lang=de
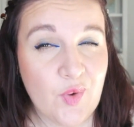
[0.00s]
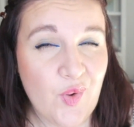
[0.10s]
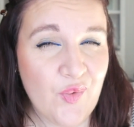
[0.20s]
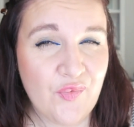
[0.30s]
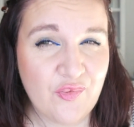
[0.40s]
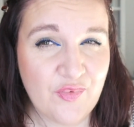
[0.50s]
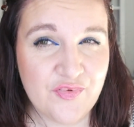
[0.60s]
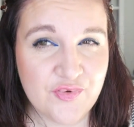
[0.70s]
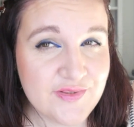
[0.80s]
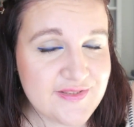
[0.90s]

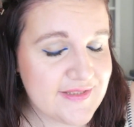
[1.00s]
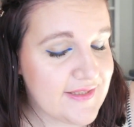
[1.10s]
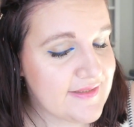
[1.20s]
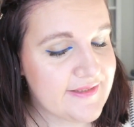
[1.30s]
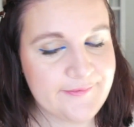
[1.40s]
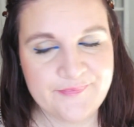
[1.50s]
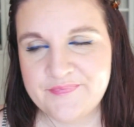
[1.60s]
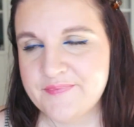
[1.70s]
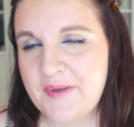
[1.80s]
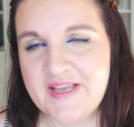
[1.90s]
Euro.
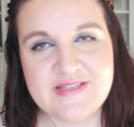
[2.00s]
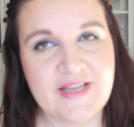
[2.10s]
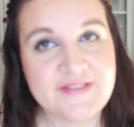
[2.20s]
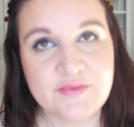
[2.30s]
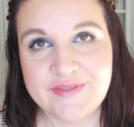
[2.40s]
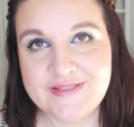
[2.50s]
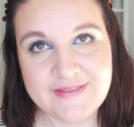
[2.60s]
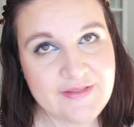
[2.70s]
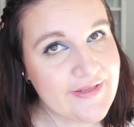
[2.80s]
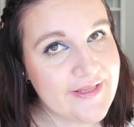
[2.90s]
Preis-Leistung ist
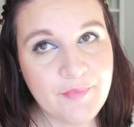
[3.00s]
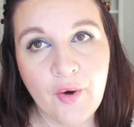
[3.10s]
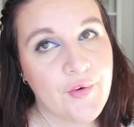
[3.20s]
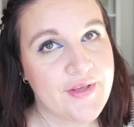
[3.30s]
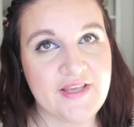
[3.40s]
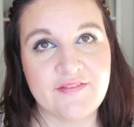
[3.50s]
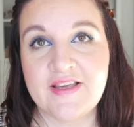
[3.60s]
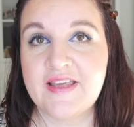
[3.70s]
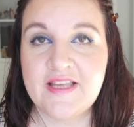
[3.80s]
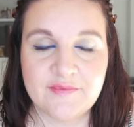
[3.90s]
immer okay, wir
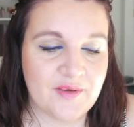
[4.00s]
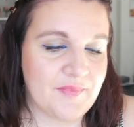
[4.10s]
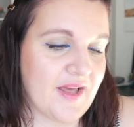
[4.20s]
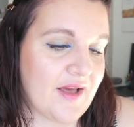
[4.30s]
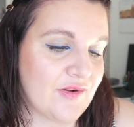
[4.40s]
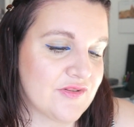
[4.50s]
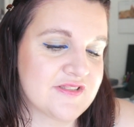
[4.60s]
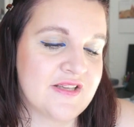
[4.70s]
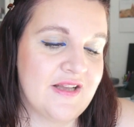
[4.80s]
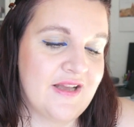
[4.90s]
kriegen immer mehr
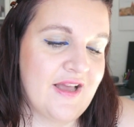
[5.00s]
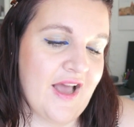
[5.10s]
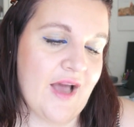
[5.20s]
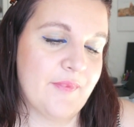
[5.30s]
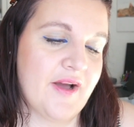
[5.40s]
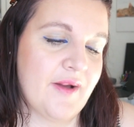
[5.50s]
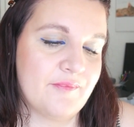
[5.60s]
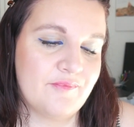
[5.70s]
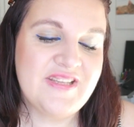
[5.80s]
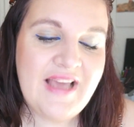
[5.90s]
raus. Aber
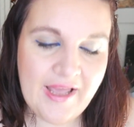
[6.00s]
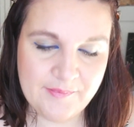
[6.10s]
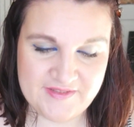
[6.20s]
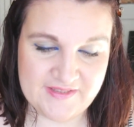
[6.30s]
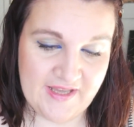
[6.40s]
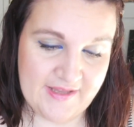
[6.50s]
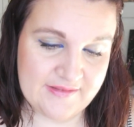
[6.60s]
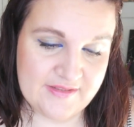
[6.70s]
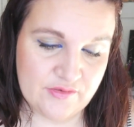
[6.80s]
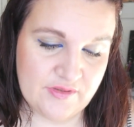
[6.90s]
mich hypt sie halt
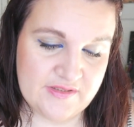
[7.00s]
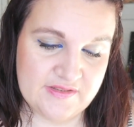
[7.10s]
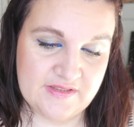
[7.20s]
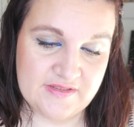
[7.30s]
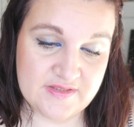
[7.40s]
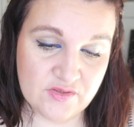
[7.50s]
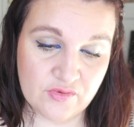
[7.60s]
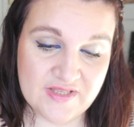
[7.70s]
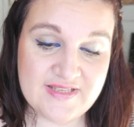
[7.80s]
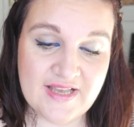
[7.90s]
nicht so richtig. So,
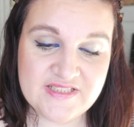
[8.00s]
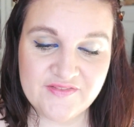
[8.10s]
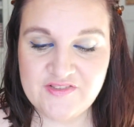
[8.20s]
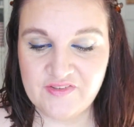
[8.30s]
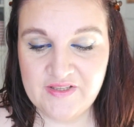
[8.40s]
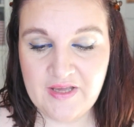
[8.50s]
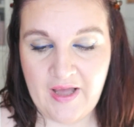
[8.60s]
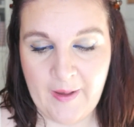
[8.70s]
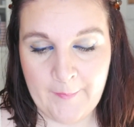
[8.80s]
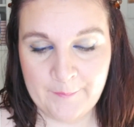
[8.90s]
das erste, was wir hier
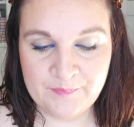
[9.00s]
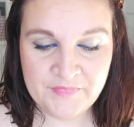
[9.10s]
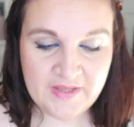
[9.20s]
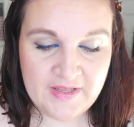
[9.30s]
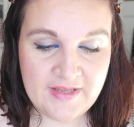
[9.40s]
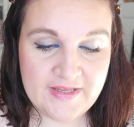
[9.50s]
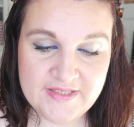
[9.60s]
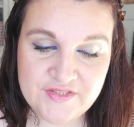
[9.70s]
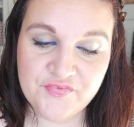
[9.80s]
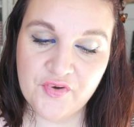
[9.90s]
haben,
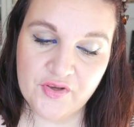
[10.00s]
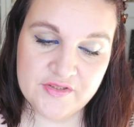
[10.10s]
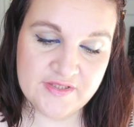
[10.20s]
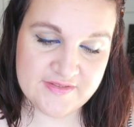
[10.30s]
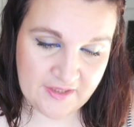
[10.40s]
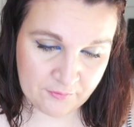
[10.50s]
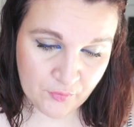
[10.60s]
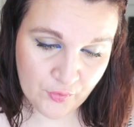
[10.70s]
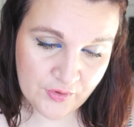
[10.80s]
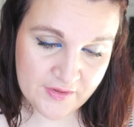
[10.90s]
ist von St.
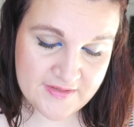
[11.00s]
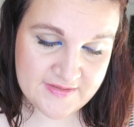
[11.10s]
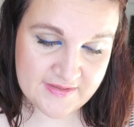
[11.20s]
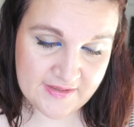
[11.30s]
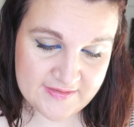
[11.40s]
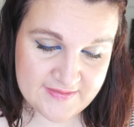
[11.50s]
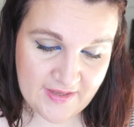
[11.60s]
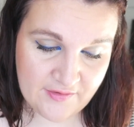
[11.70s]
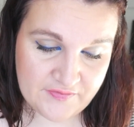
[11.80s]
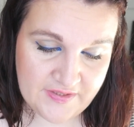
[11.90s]
Moritz äh,
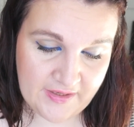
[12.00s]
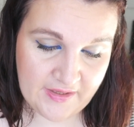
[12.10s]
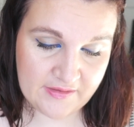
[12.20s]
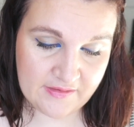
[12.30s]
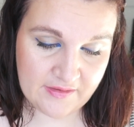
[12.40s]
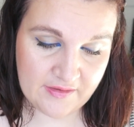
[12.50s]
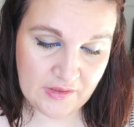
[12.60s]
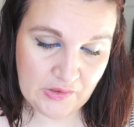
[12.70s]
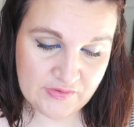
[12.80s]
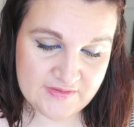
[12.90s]
Self-Tan äh,
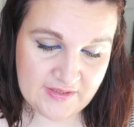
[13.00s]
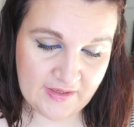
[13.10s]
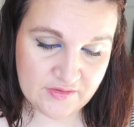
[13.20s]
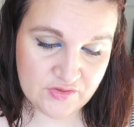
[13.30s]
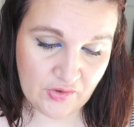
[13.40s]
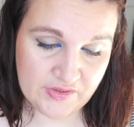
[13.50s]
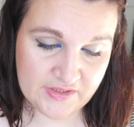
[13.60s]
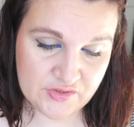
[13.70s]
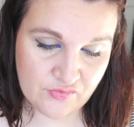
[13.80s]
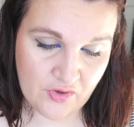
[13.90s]
Lux-Tan
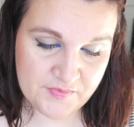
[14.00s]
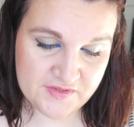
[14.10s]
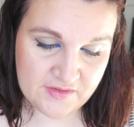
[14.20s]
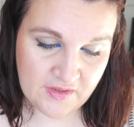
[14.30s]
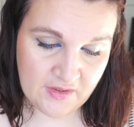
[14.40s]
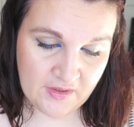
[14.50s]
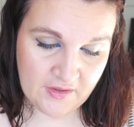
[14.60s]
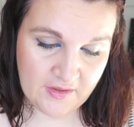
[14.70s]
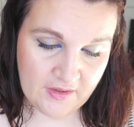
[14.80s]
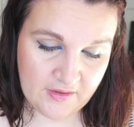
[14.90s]
Tonic Drops
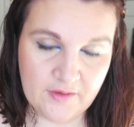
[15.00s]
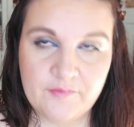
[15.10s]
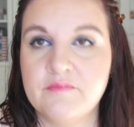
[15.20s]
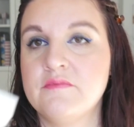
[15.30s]
ähm,